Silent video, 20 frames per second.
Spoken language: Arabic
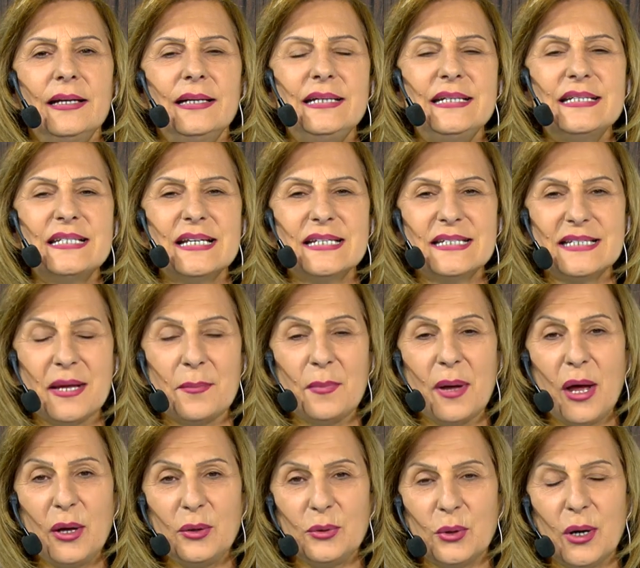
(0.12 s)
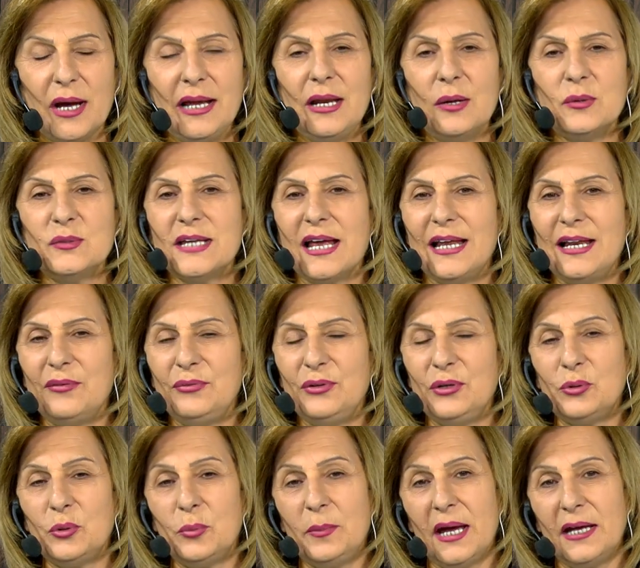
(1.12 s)
يسعد صباحكم اهلا وسهلا
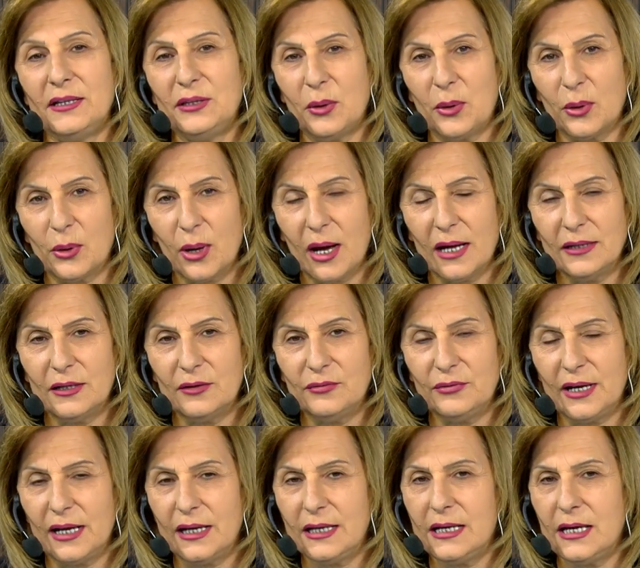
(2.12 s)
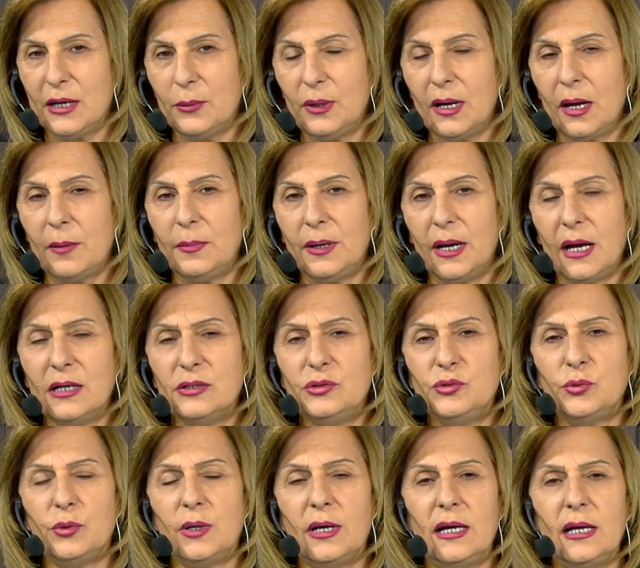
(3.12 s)
فيكم بهالتوقعات الفلكيه والابراج
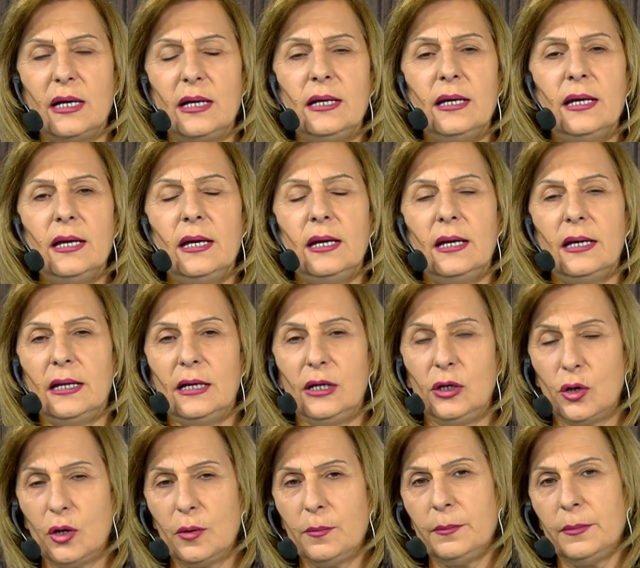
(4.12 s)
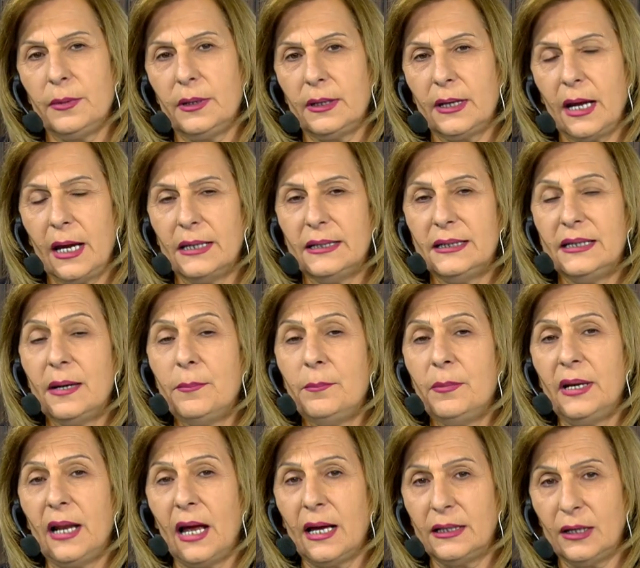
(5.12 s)
واليوم رح
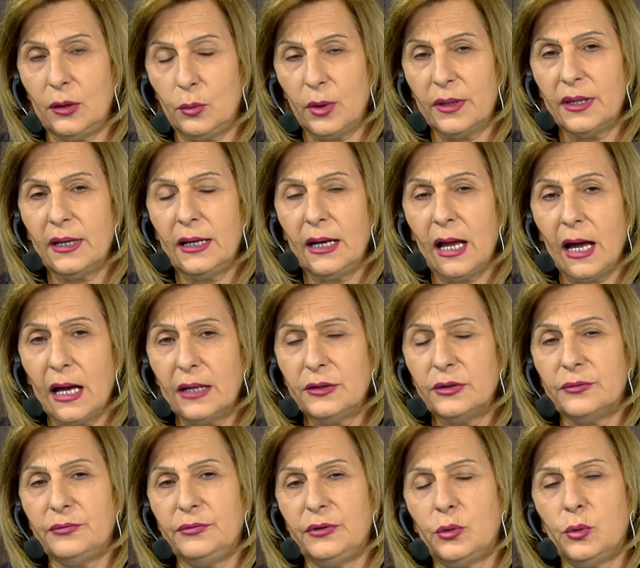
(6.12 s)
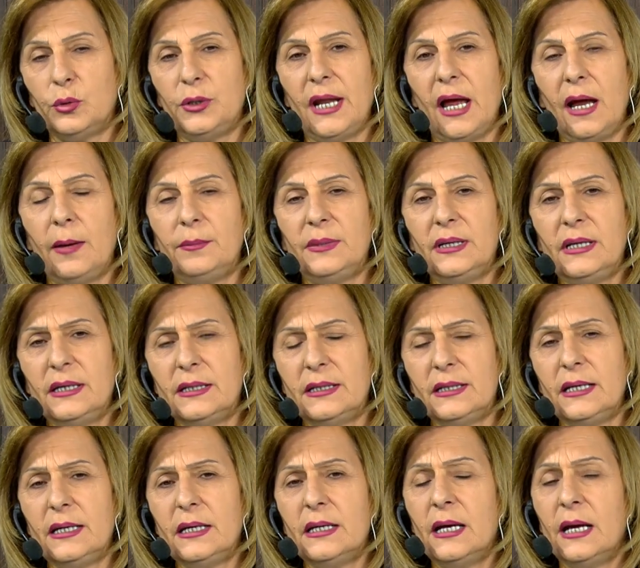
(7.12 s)
نكمل عن الوضع العاطفي كنا عم
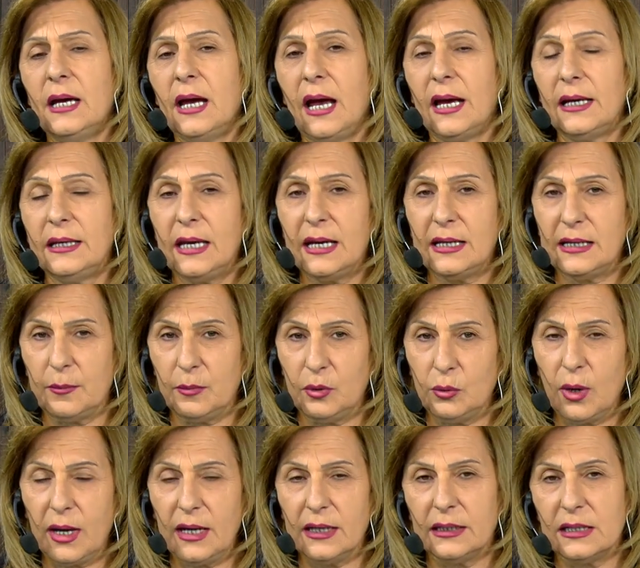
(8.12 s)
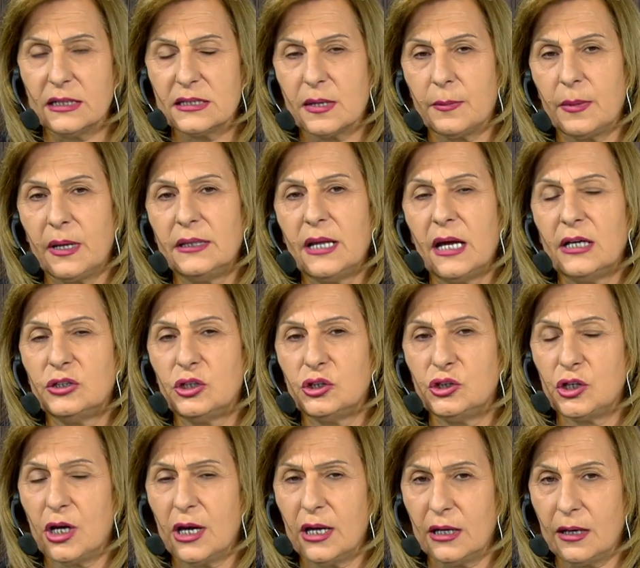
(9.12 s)
نحكي حكينا من 1 ل 17
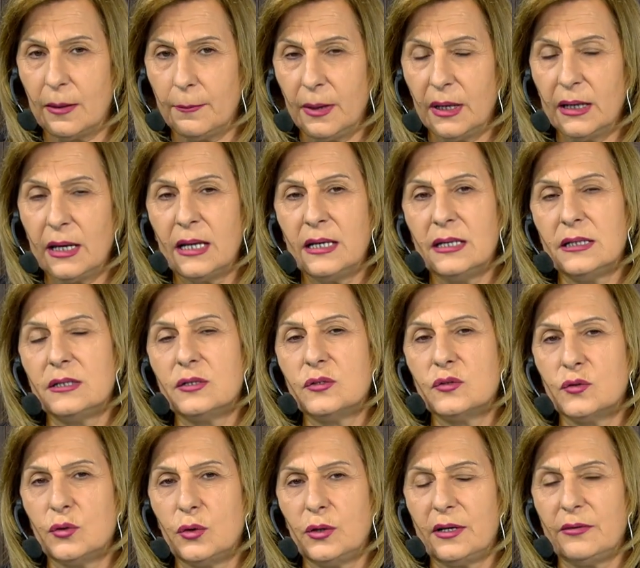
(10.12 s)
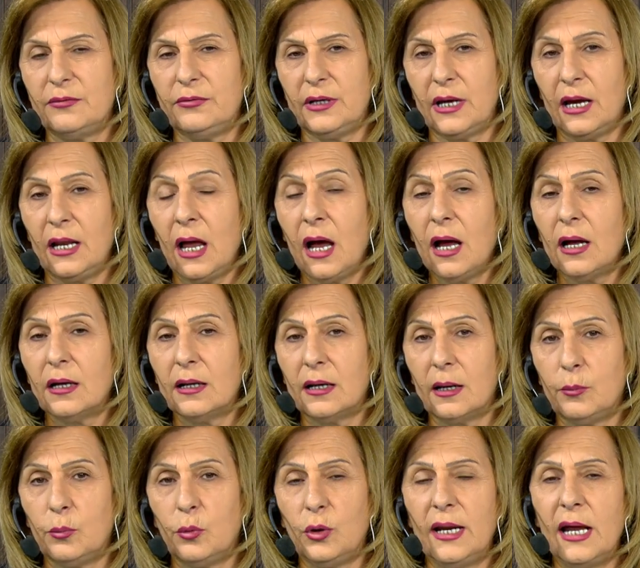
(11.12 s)
الشهر لما كانت الزهره في
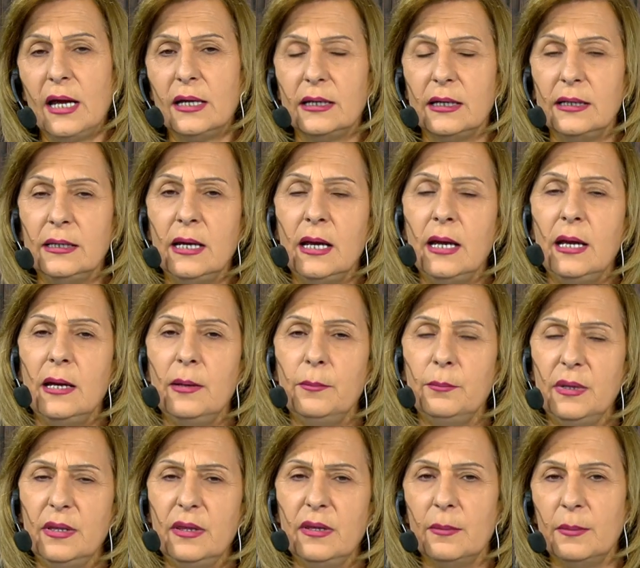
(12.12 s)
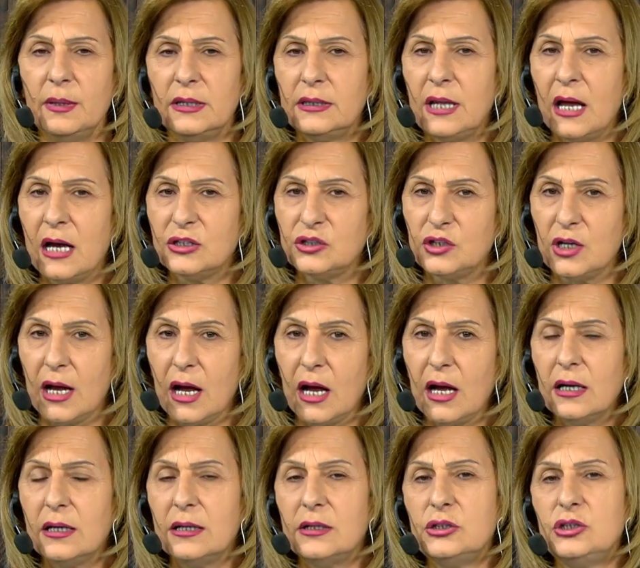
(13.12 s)
العقرب ولكن من 18
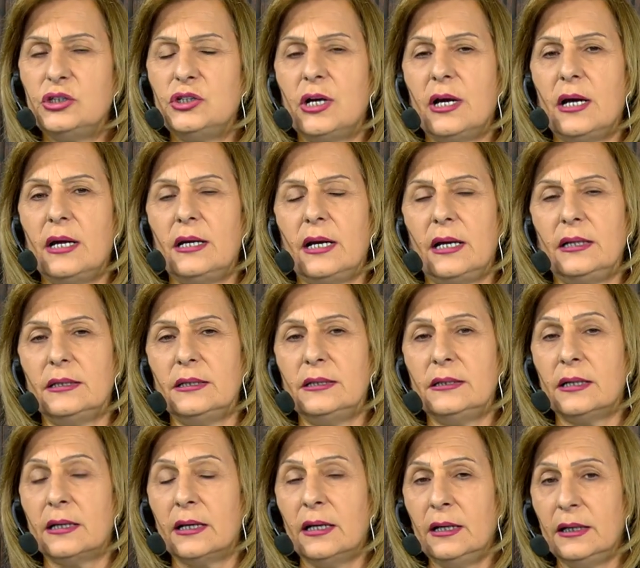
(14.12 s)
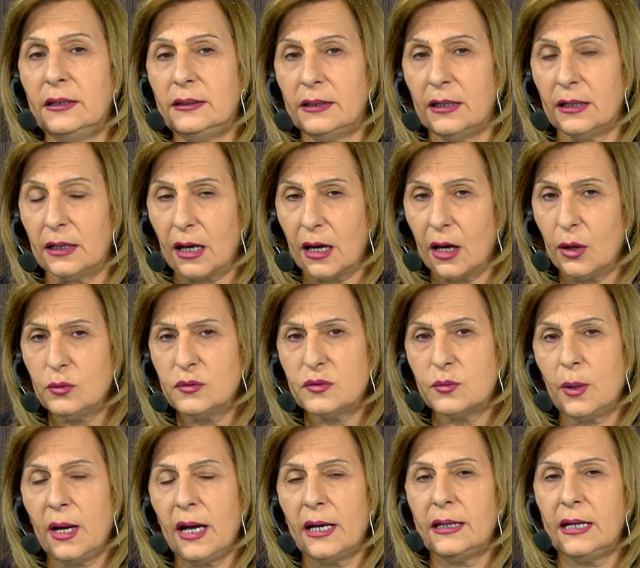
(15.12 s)
لاخر الشهر رح تنتقل عند القوس
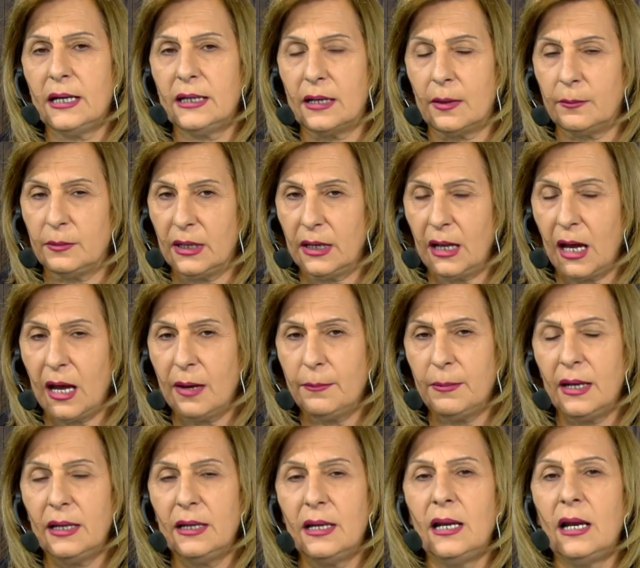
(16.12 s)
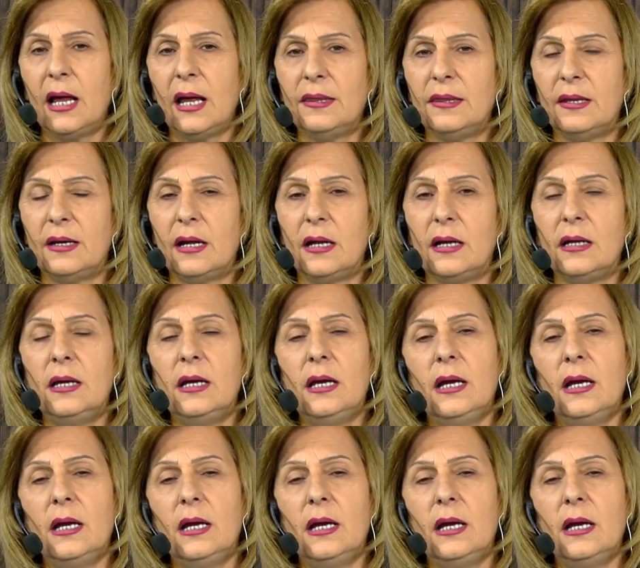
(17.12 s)
وحكينا من الحمل للعذراء